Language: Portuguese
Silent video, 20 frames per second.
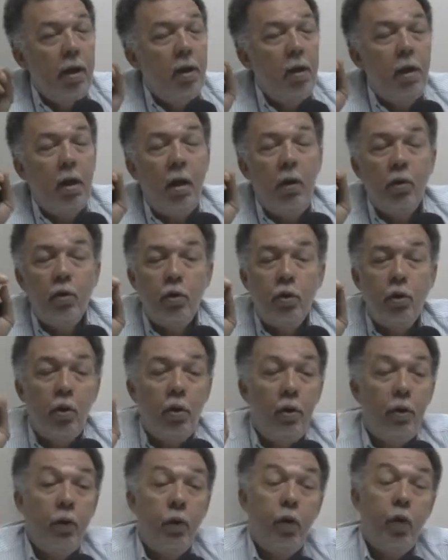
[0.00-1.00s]
Não,
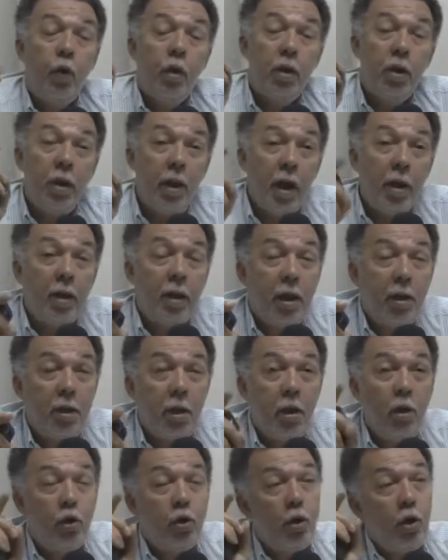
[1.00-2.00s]
senhor, você é que está.
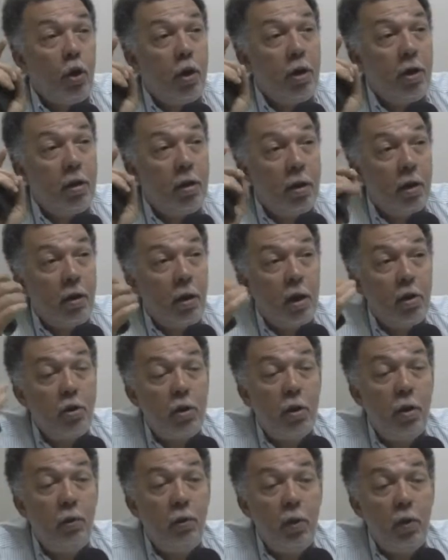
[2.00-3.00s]
Eu estou lhe dizendo, acho
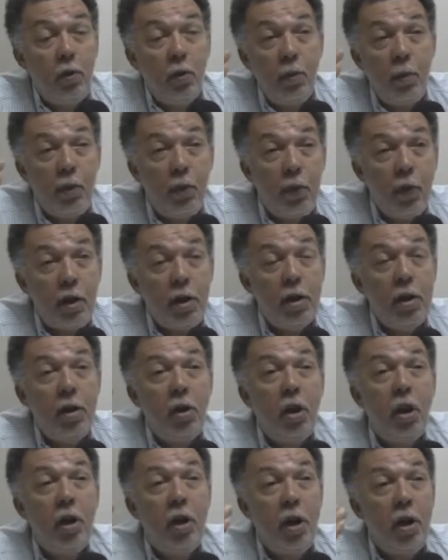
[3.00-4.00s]
que eu não me fiz
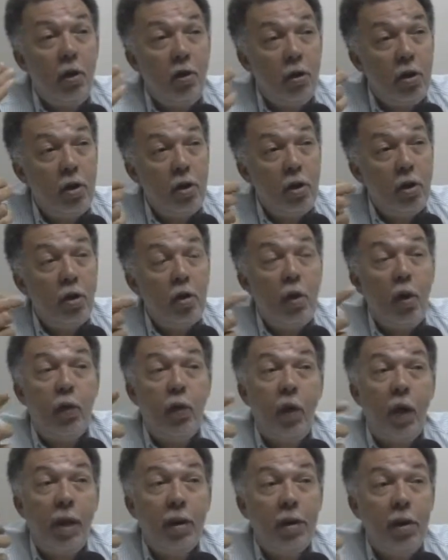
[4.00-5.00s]
entender. Eu disse que estou
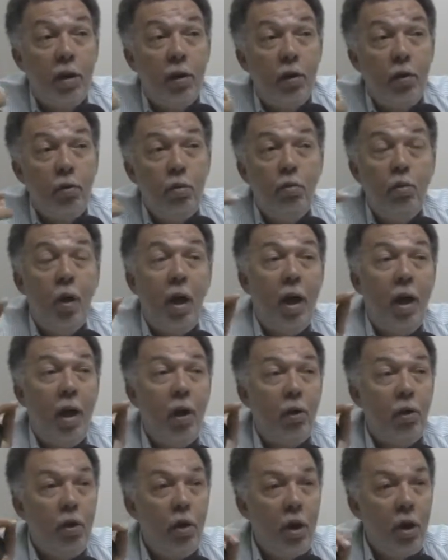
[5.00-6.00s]
fazendo uma
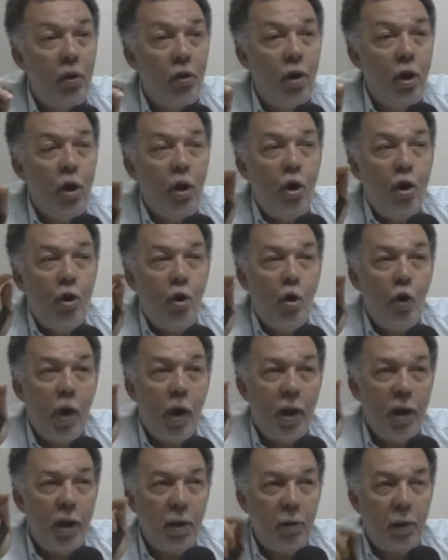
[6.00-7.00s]
reunião com
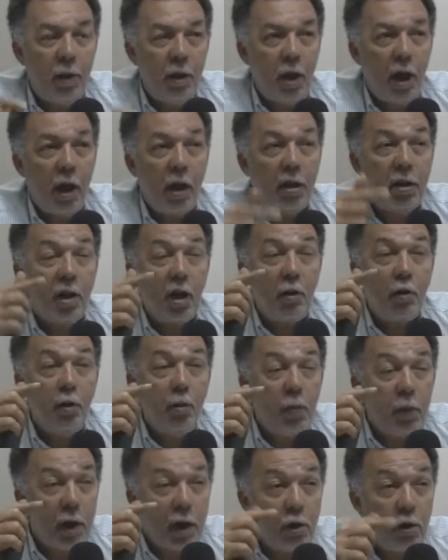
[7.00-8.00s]
a equipe técnica, com
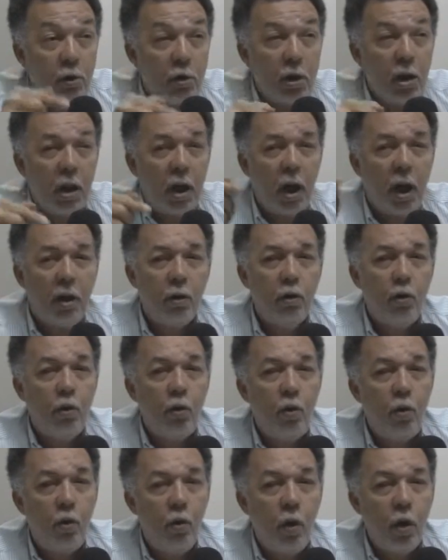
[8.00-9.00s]
um prejudicado,
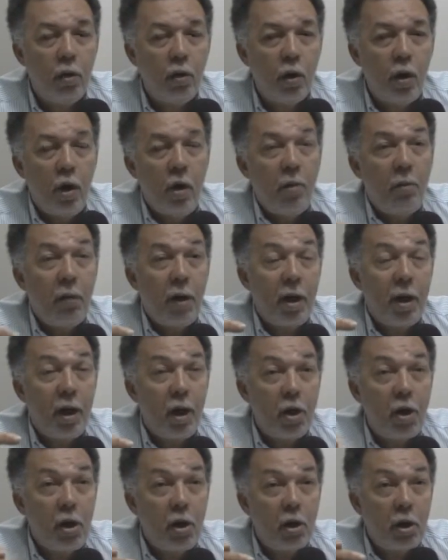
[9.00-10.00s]
com outro, para que
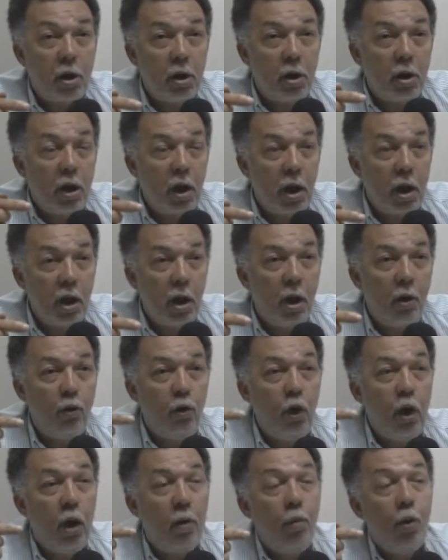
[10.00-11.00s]
a gente chegue a
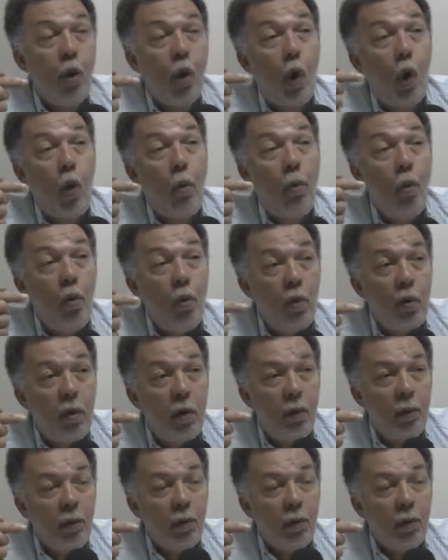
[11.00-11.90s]
um termo comum.